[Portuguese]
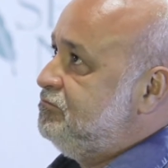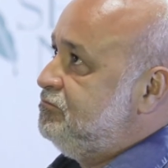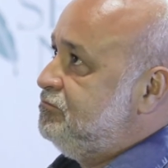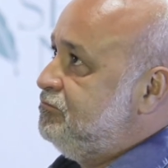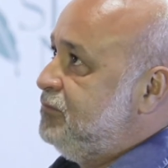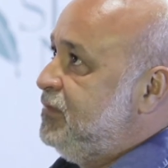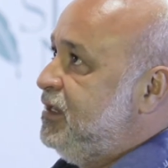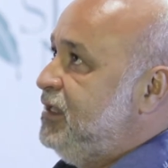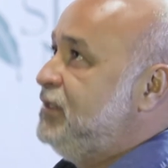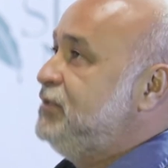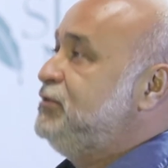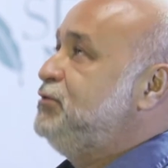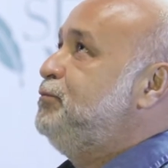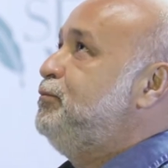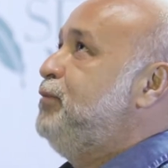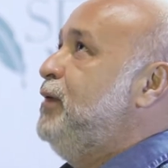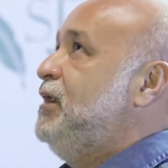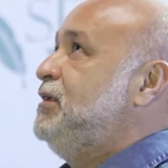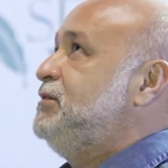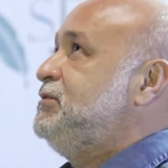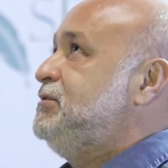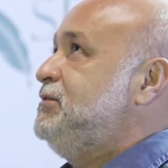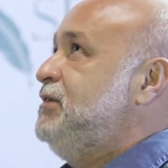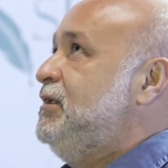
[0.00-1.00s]
grande
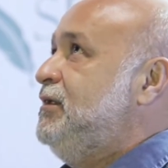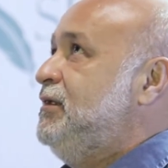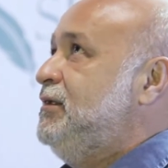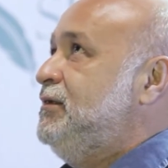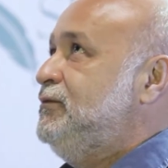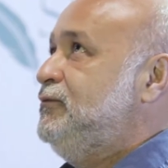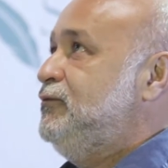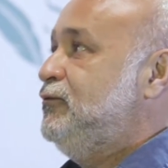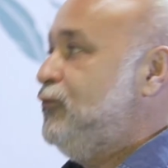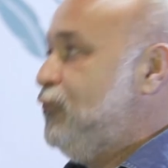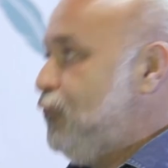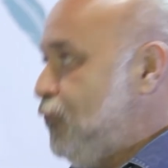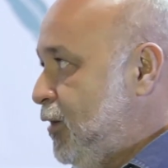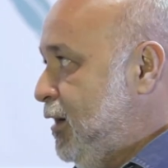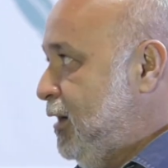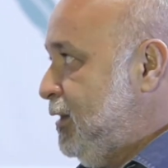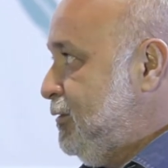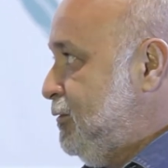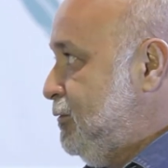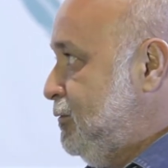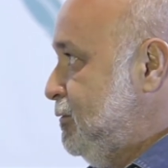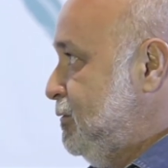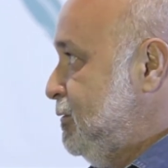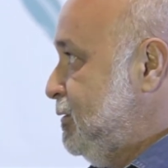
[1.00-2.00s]
parte da, do
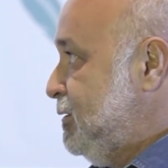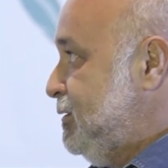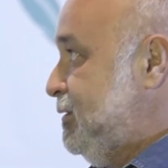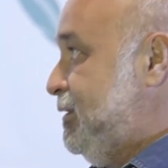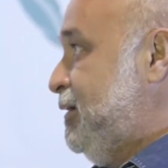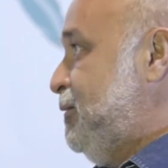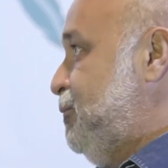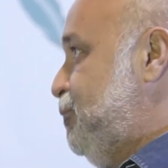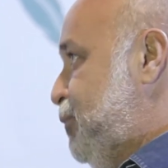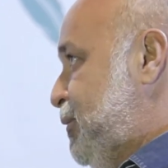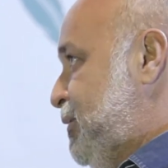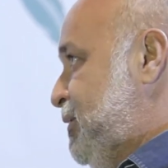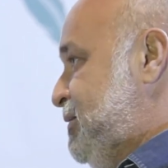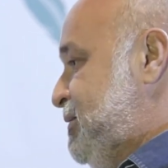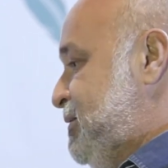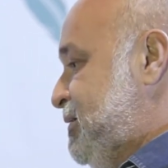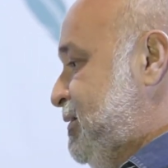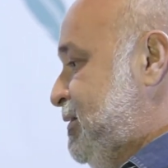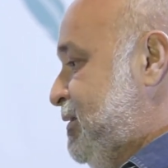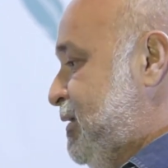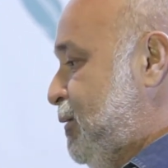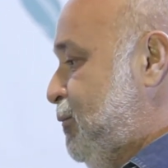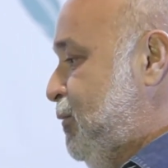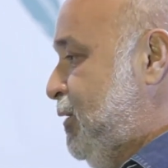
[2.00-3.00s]
quadro da empresa que
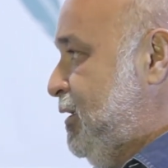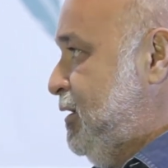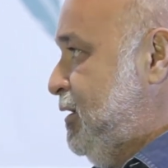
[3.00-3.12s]
trabalha